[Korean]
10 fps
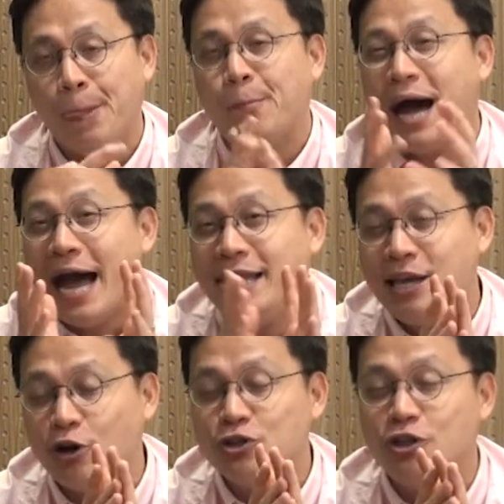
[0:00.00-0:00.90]
음, 뭐,
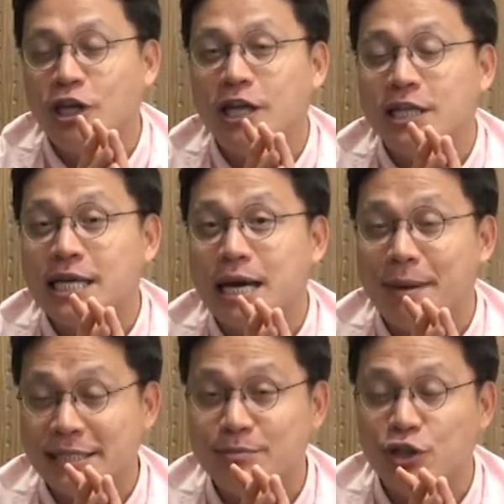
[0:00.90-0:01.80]
IT 컨설팅이라든지 아까
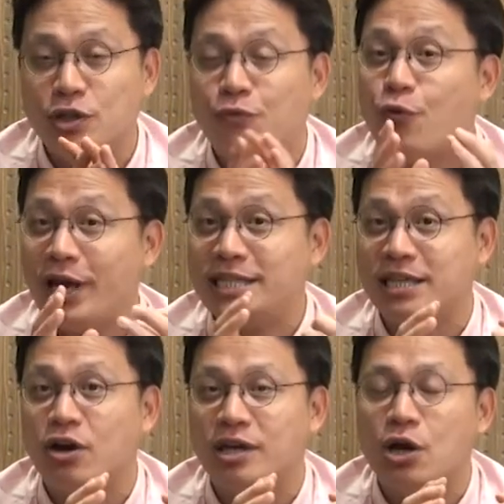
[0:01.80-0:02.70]
말씀을 드린
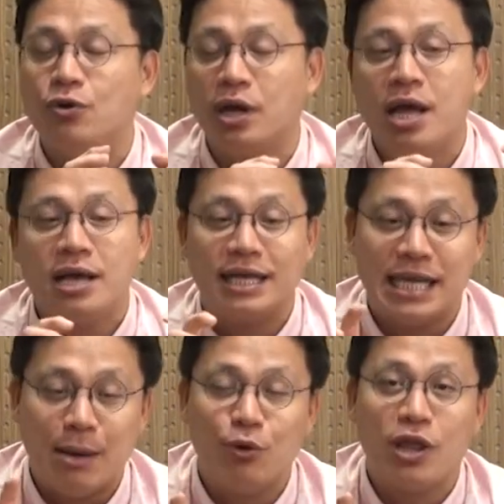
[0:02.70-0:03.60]
포렌직, 어케어닝. 그러니까
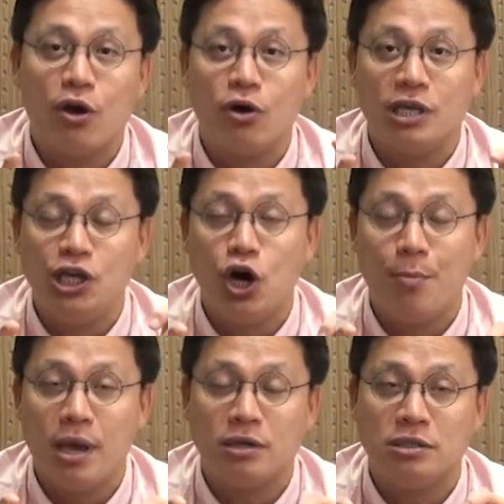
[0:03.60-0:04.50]
잘못된 거,
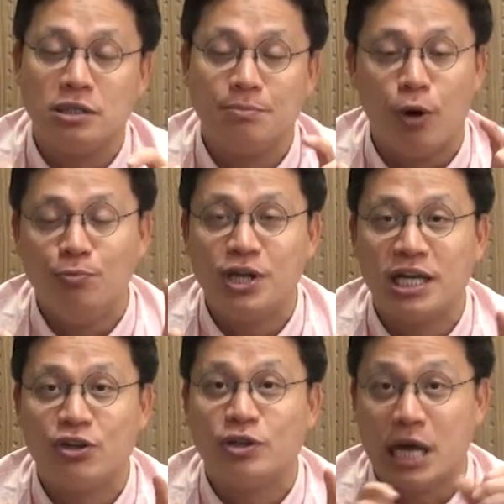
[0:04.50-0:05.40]
기업의 그 범죄
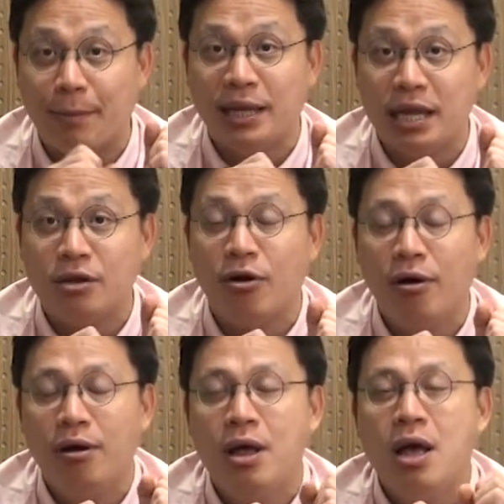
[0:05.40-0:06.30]
같은 거 잡아내는
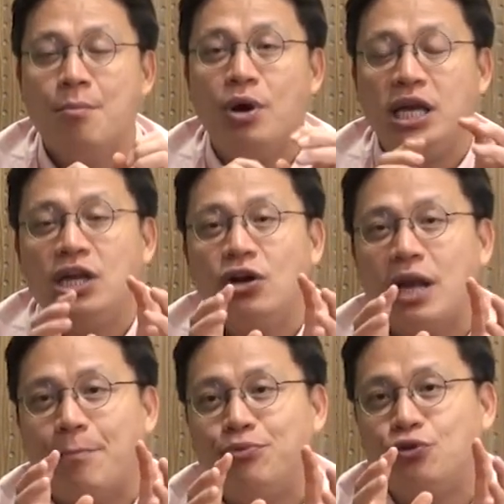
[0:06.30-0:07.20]
거. 뭐, 이런
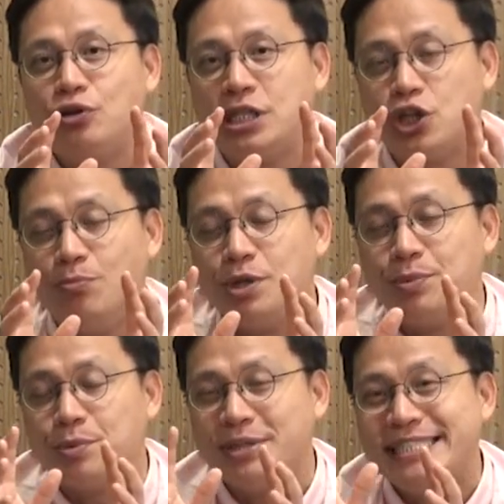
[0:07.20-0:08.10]
앞으로 이제
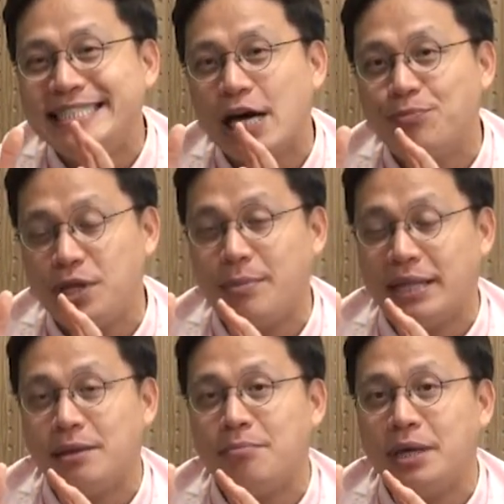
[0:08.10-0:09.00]
점점 신사업들이
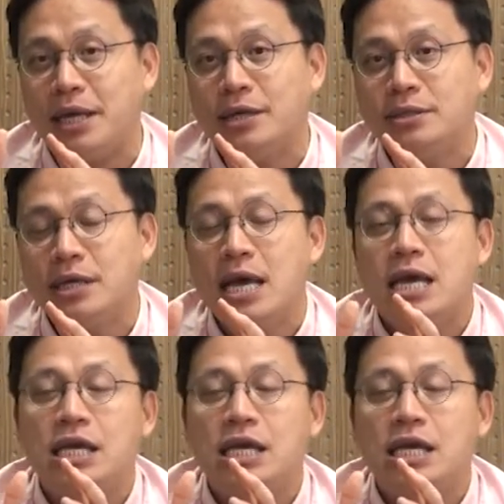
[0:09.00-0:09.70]
많단 말이에요.